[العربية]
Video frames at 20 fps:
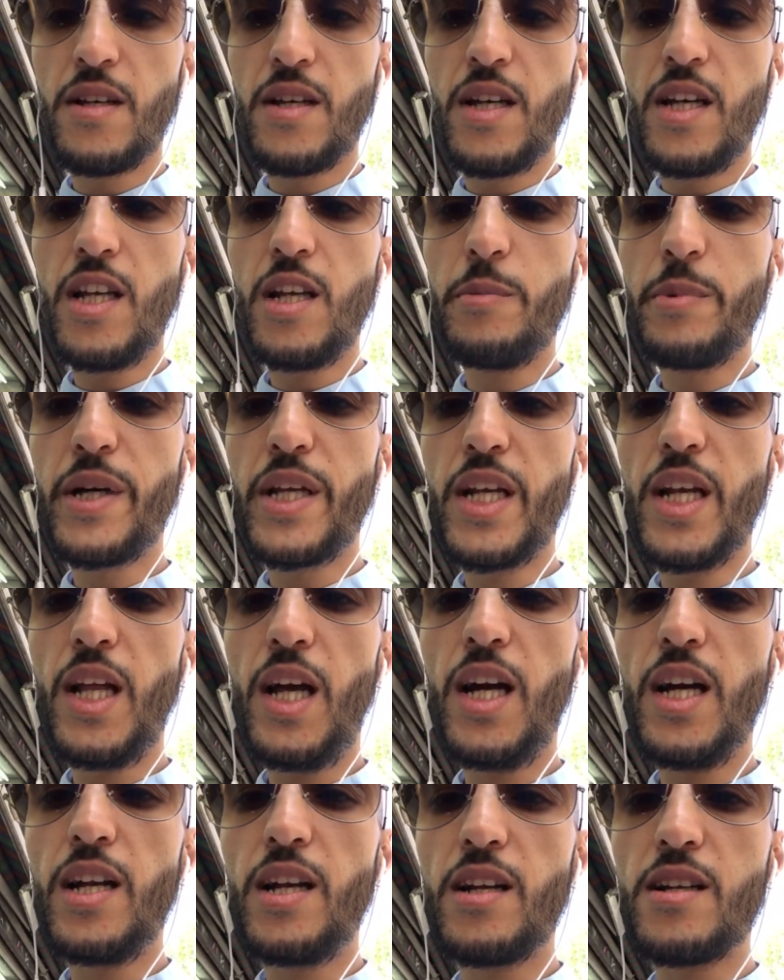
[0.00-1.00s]
الا بغينا
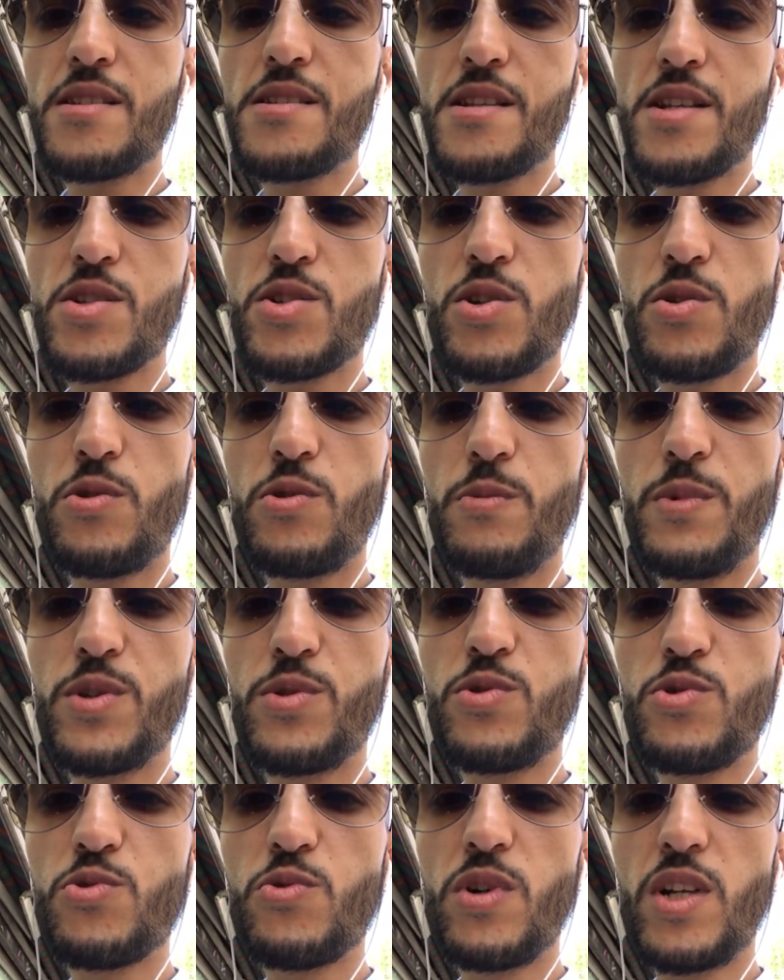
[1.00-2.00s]
الحاله خصنا نشريو
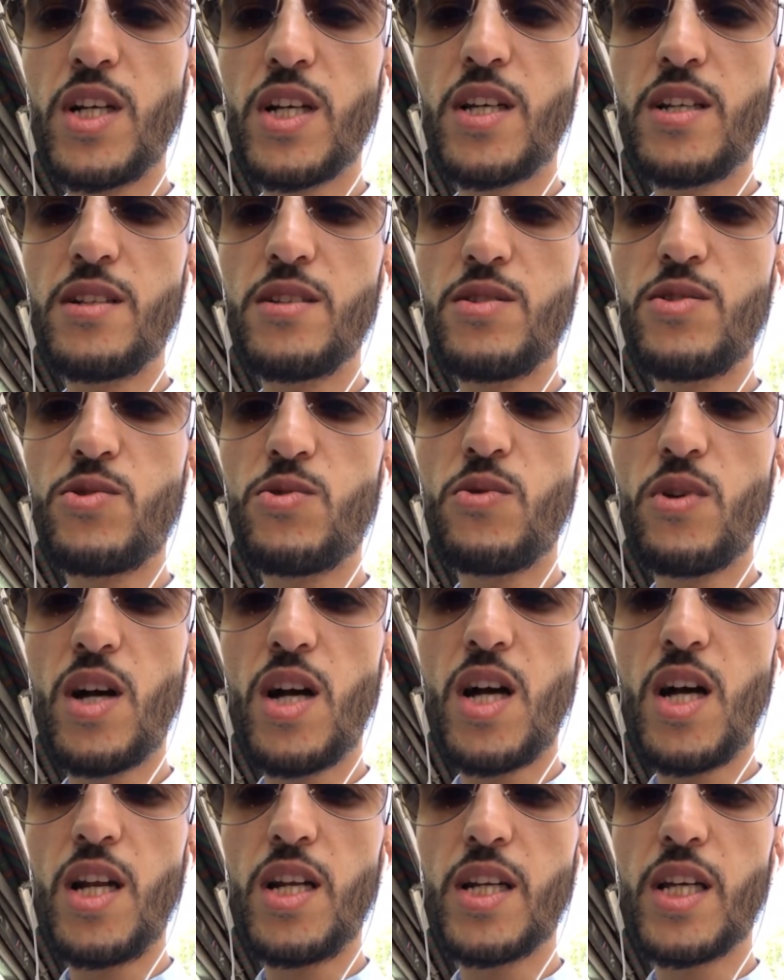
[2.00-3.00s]
المنتوج ولكن
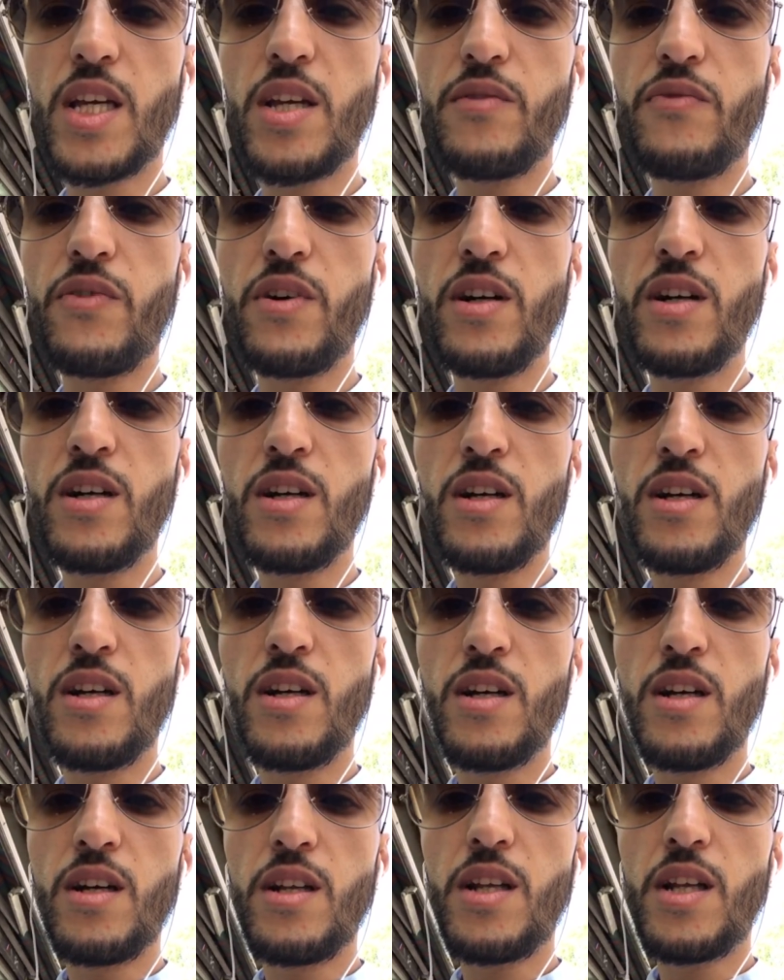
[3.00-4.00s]
السؤال كيف
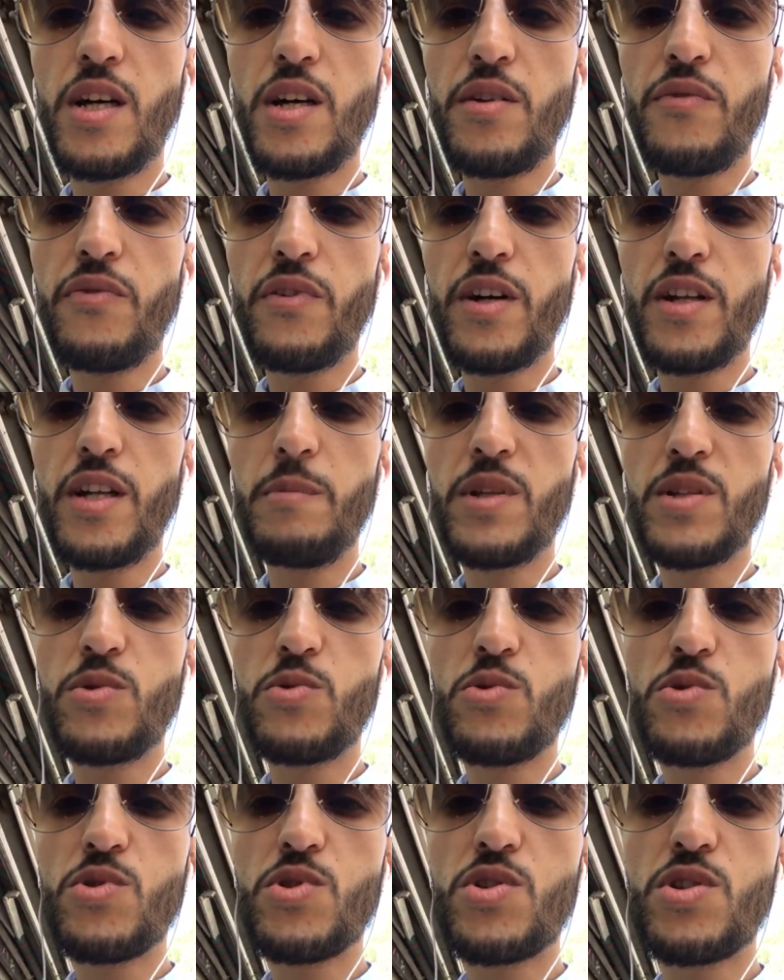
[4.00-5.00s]
نعرف ان
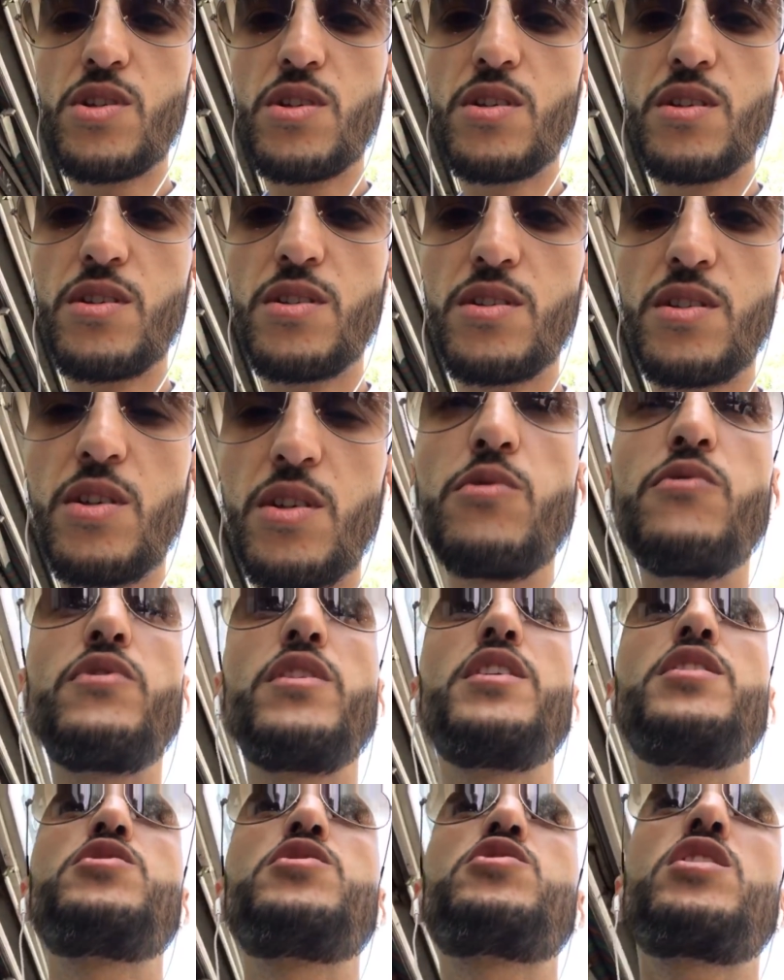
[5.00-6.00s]
الفلوس سوف
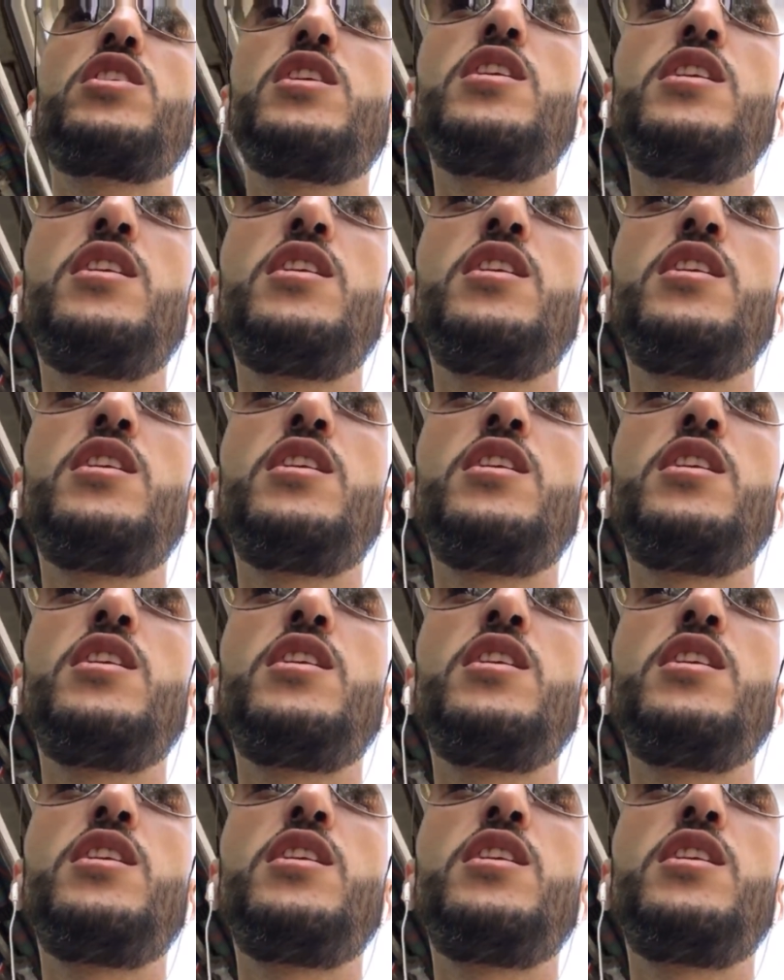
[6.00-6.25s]
ينجح